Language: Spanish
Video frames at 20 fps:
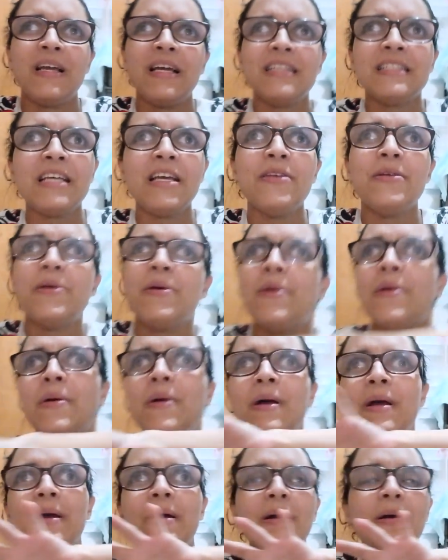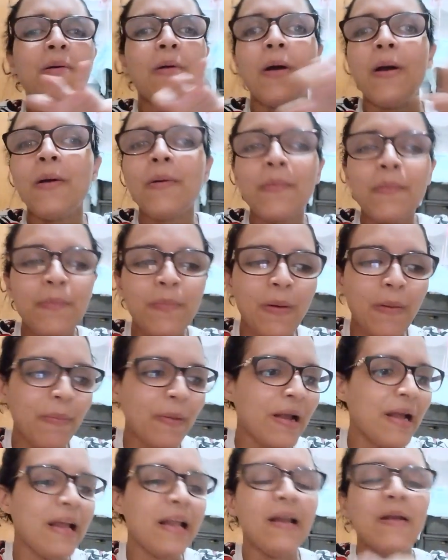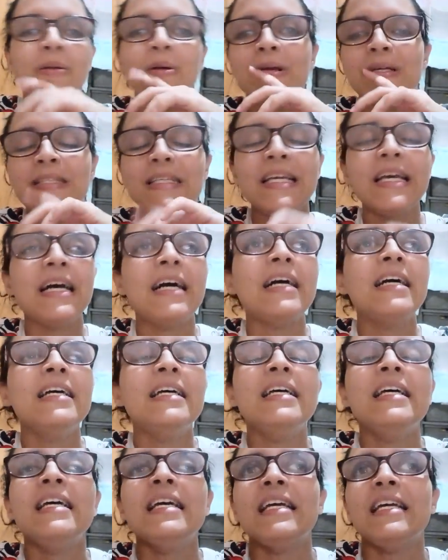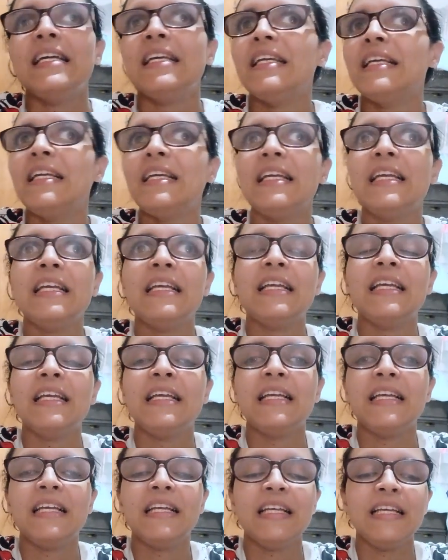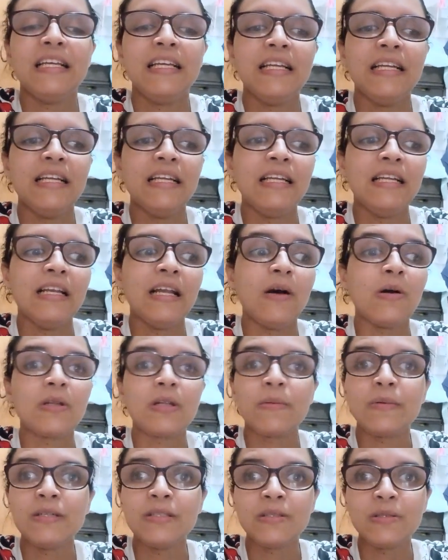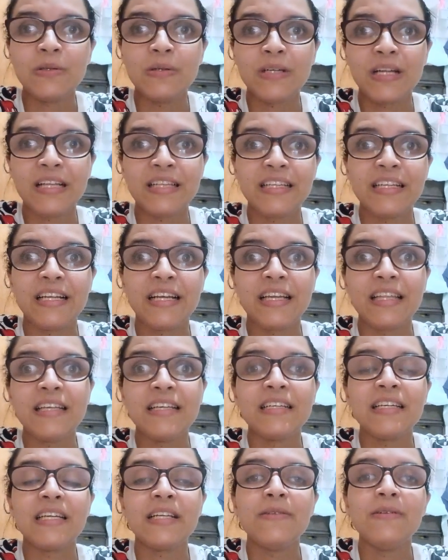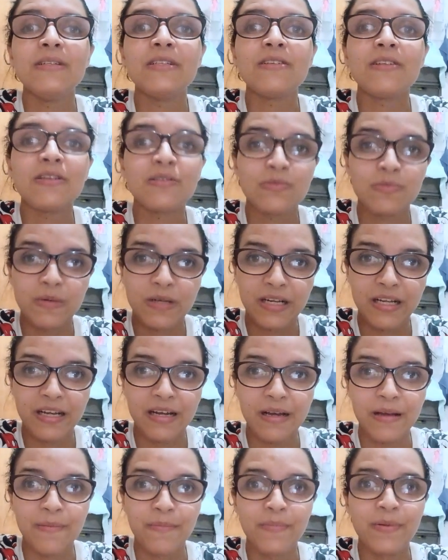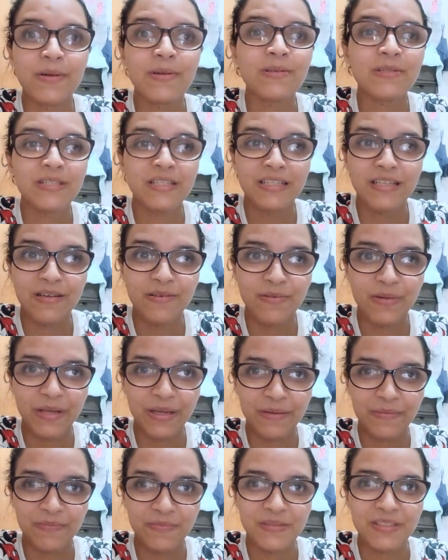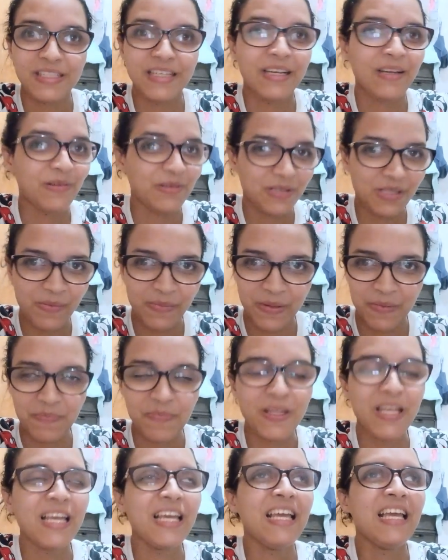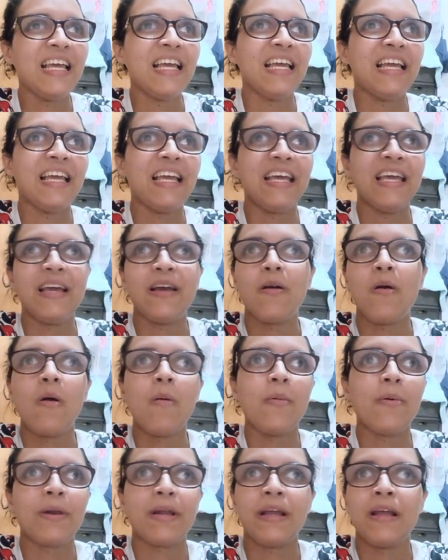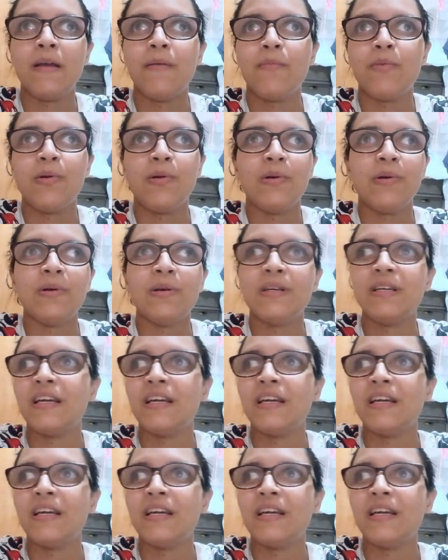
qué sé yo, cogen un papel, lo que sea, y, y la otra persona tiene que describírselo a su pareja pero sin que lo vean, sin que lo sepan. Eh, como por ejemplo,